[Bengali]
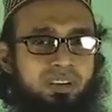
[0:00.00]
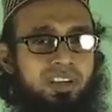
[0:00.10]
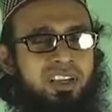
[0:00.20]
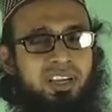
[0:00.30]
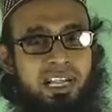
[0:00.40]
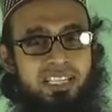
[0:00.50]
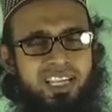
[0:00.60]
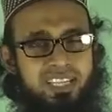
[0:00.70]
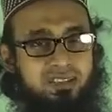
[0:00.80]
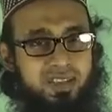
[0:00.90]
খাওয়ার রাতে
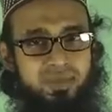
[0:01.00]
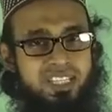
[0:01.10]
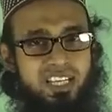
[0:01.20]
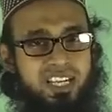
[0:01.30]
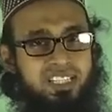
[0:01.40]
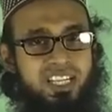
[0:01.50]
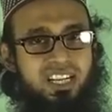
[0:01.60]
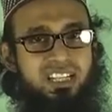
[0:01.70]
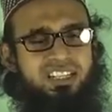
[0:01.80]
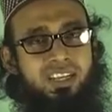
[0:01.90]
কাঁচা ছোলা ভিজিয়ে রাখেন
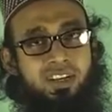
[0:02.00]
সারা রাত